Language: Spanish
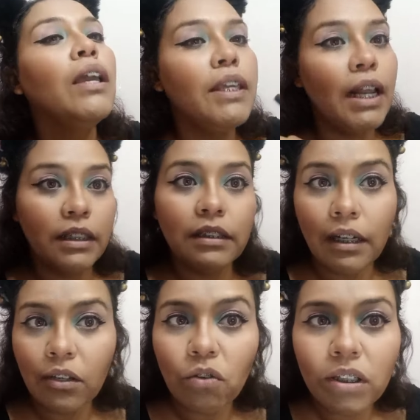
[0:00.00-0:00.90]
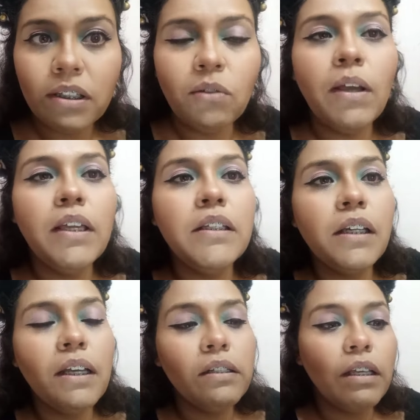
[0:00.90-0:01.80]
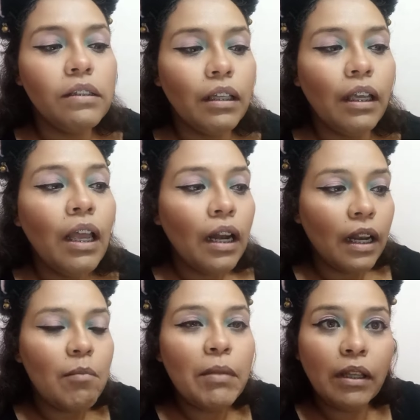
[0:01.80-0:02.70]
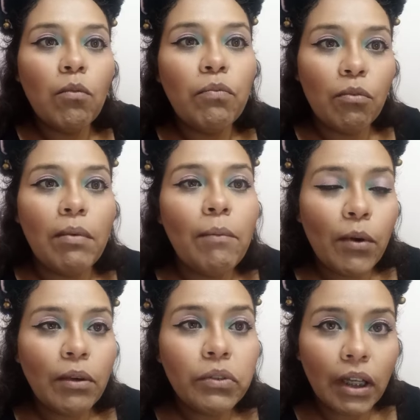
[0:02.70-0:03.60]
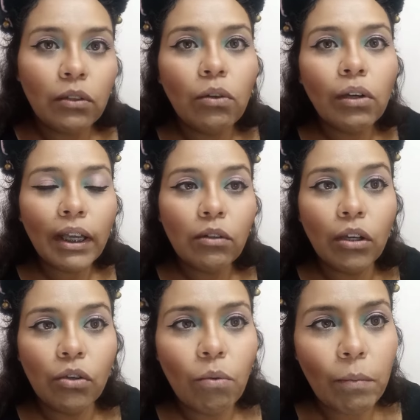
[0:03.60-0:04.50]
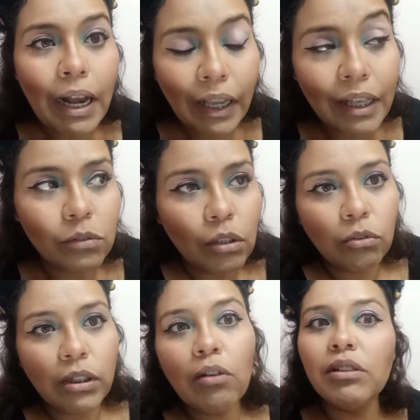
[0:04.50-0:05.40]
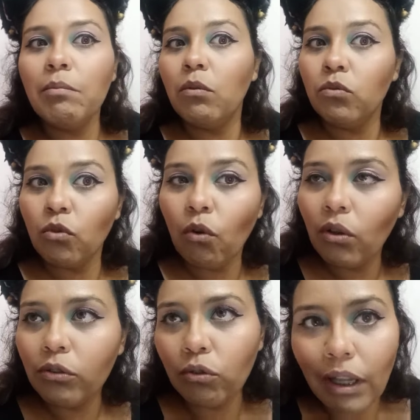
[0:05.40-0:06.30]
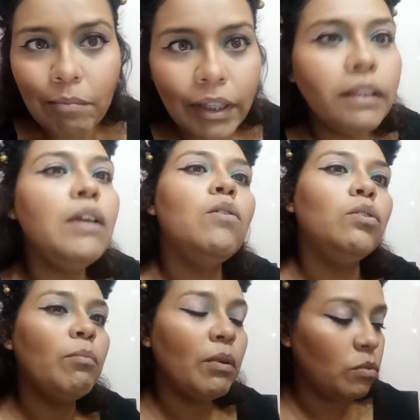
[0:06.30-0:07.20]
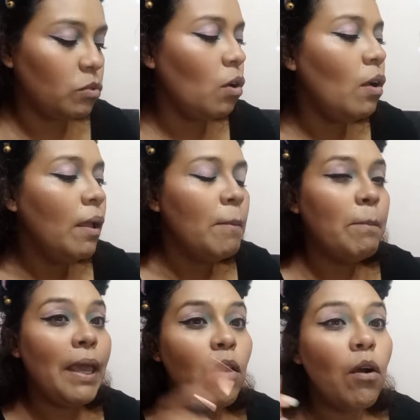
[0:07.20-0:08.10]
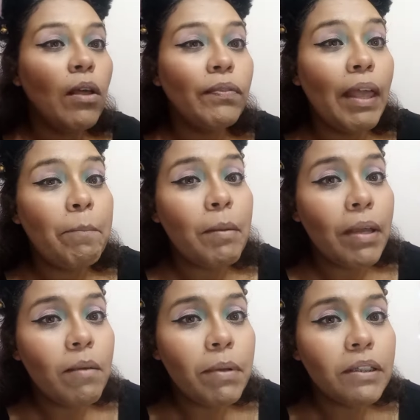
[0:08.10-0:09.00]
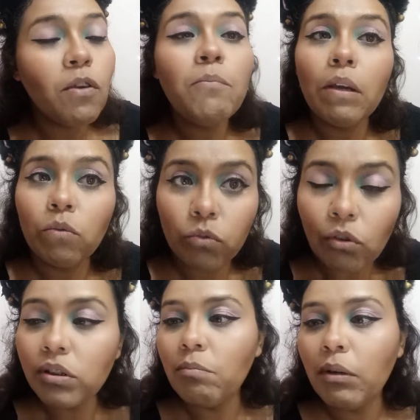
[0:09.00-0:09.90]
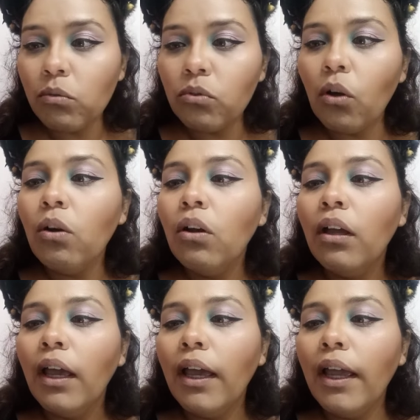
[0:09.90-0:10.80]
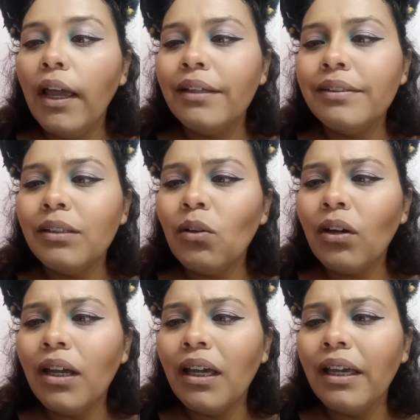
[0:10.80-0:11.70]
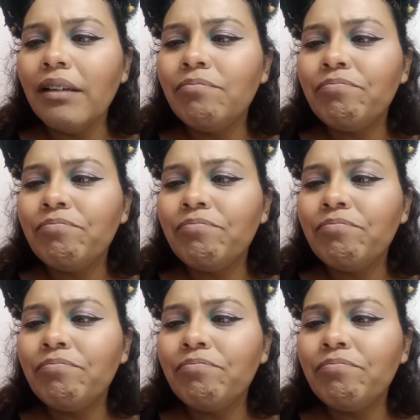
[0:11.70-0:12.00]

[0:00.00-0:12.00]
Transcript: Ya les estaría yo diciendo ahí, chicas, este, realmente conforme voy usando lo que es lo que yo alcanzo a notar o si me gustó totalmente o no me gustó, pero de primera impresión me gustó, sí me gustó, eh, siento que